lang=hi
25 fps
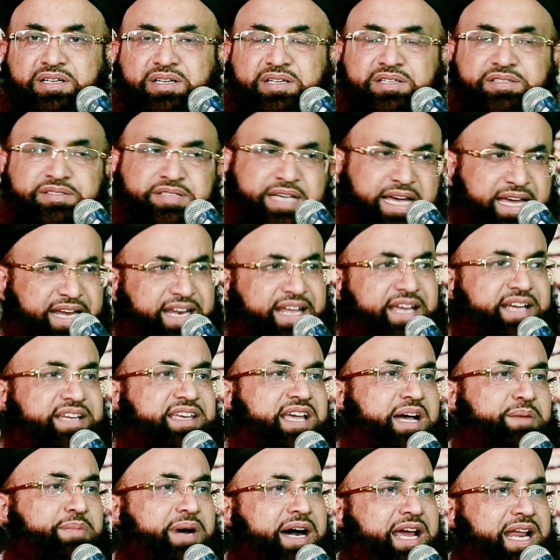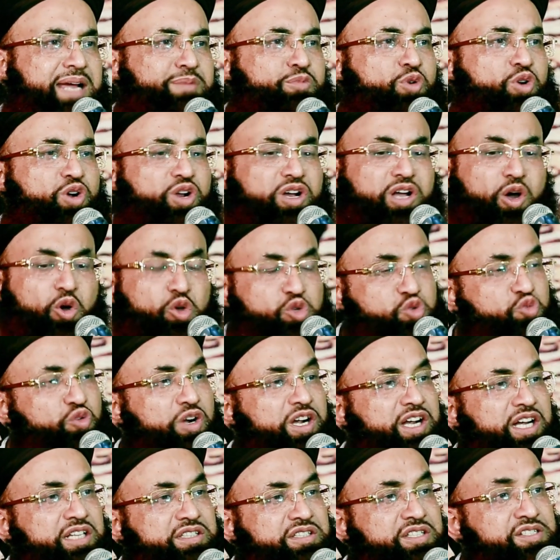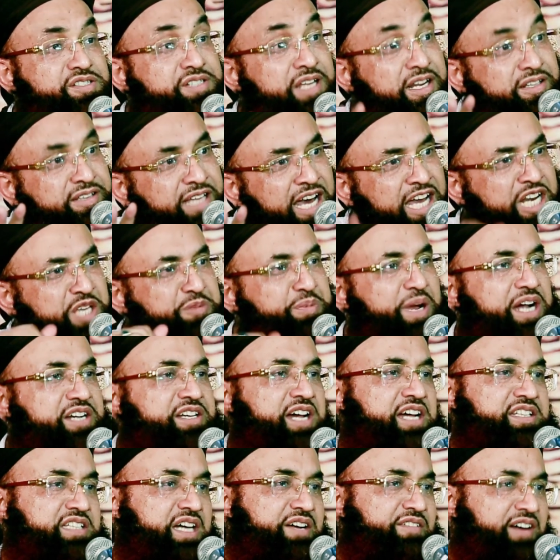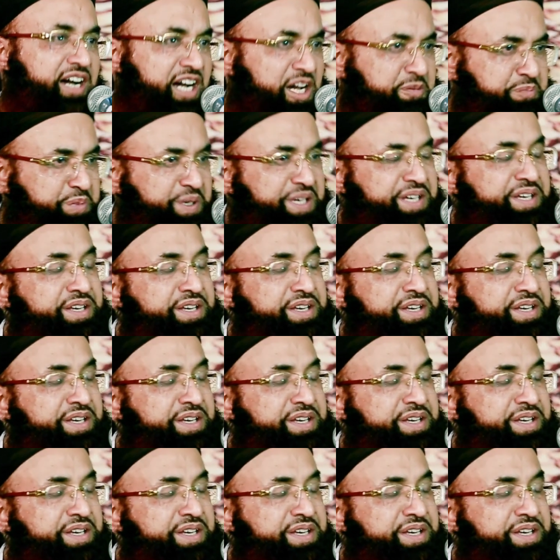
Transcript: जहर है कि हमारे मुल्क का उस वक़्त जरदारी बैठा था वहां पे